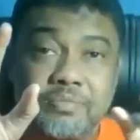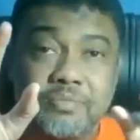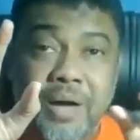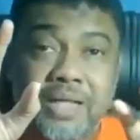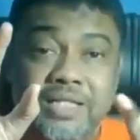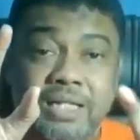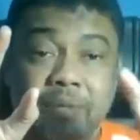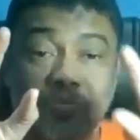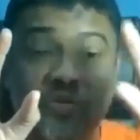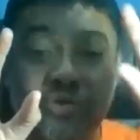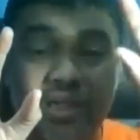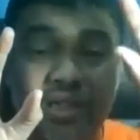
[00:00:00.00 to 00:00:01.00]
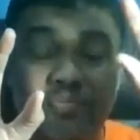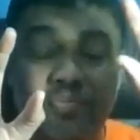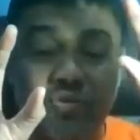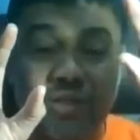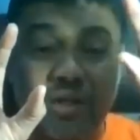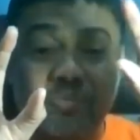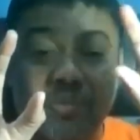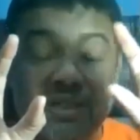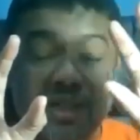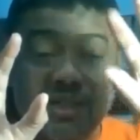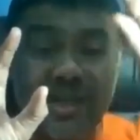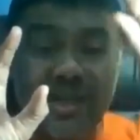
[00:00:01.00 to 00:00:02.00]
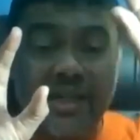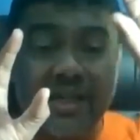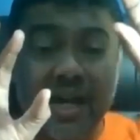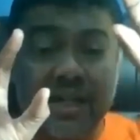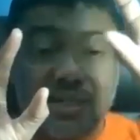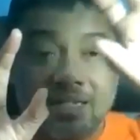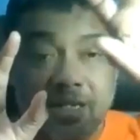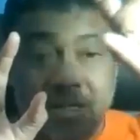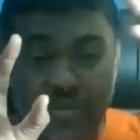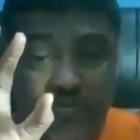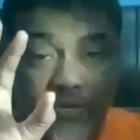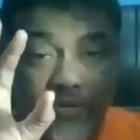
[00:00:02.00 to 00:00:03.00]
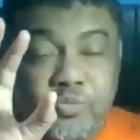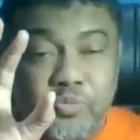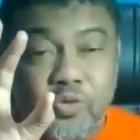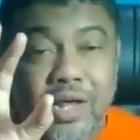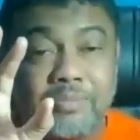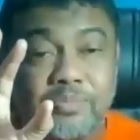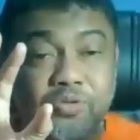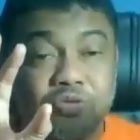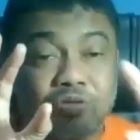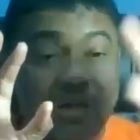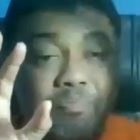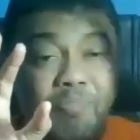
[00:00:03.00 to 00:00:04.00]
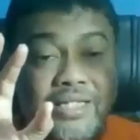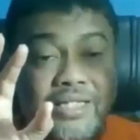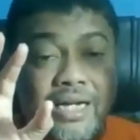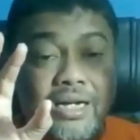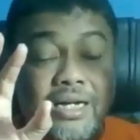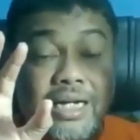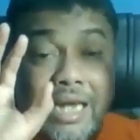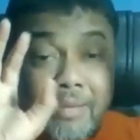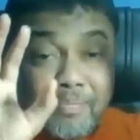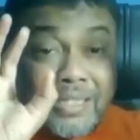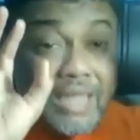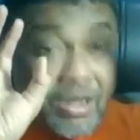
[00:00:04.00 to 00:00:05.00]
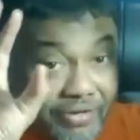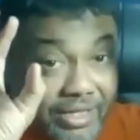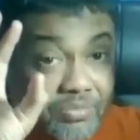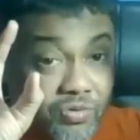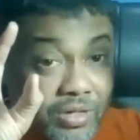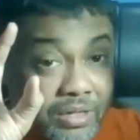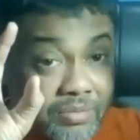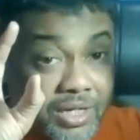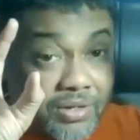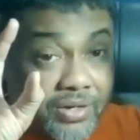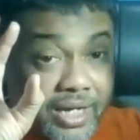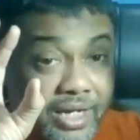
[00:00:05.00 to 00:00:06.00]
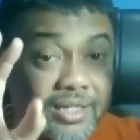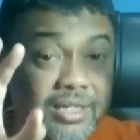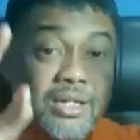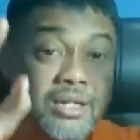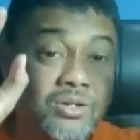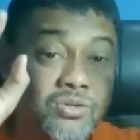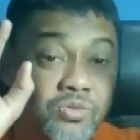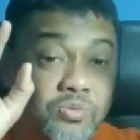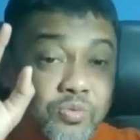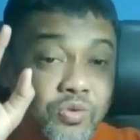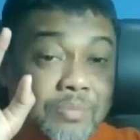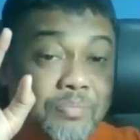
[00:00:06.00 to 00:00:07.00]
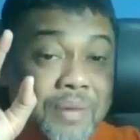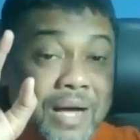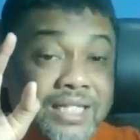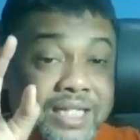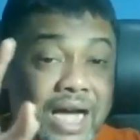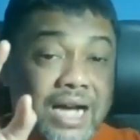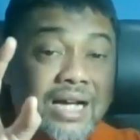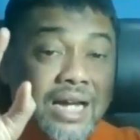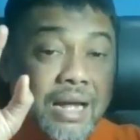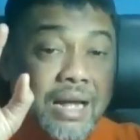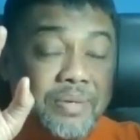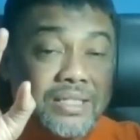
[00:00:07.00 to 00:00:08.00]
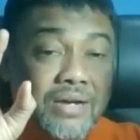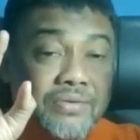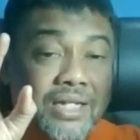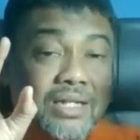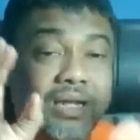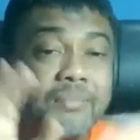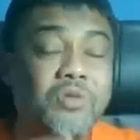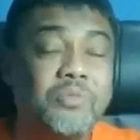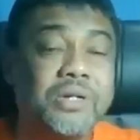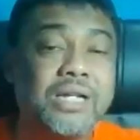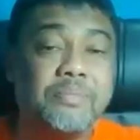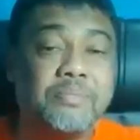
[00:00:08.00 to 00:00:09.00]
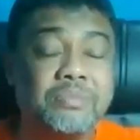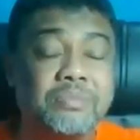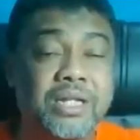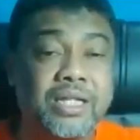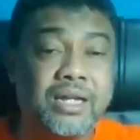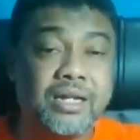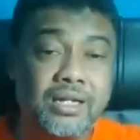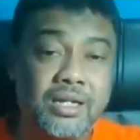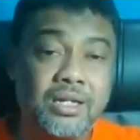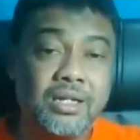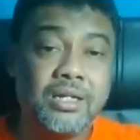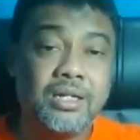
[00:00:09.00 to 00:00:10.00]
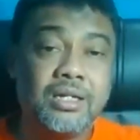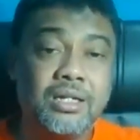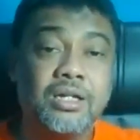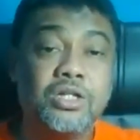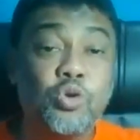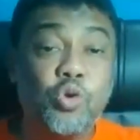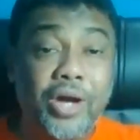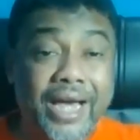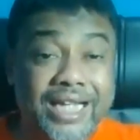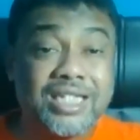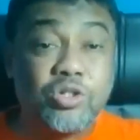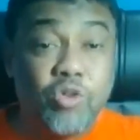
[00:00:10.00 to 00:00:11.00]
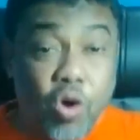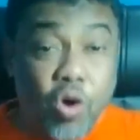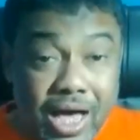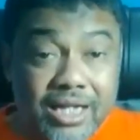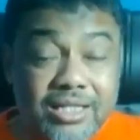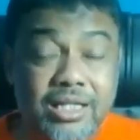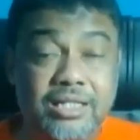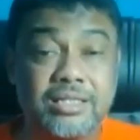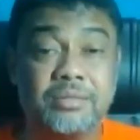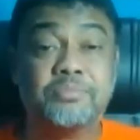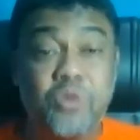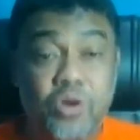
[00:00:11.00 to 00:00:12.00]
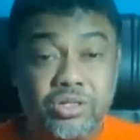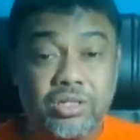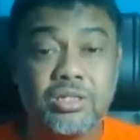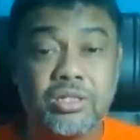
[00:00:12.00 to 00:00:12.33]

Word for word: pajak pungutannya pungutan pajak dinaikkan, kumpulan pungutan pajak kelapa sawit bukan minyak goreng. Kumpulan pajak kelapa sawit 6,8 miliar US dollar tersebut